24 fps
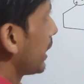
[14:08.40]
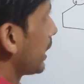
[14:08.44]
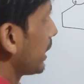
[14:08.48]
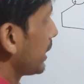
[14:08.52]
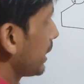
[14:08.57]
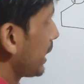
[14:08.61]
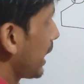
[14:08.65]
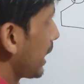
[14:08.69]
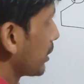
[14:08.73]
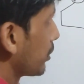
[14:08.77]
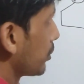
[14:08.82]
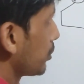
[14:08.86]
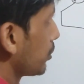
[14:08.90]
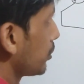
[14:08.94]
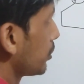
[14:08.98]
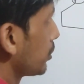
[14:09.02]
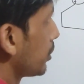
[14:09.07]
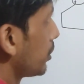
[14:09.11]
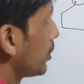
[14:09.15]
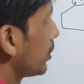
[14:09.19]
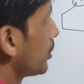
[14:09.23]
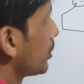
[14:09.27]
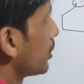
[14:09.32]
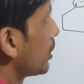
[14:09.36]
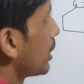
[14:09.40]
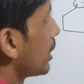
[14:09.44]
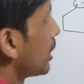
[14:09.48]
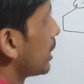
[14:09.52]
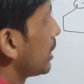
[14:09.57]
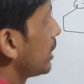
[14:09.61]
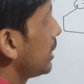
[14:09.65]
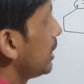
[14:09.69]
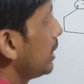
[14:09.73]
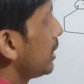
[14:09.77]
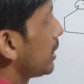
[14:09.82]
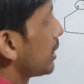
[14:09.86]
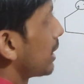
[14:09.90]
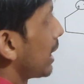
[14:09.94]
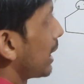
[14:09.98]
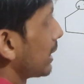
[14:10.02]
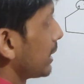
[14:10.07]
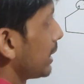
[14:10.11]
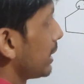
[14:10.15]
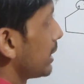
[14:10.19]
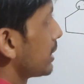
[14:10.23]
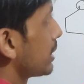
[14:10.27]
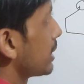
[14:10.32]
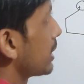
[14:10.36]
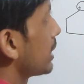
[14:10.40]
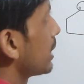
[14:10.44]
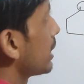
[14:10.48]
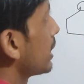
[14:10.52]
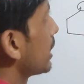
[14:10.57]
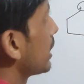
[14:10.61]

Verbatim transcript: এখান থেকে এতটুকু তো সিরিজ সার্কিট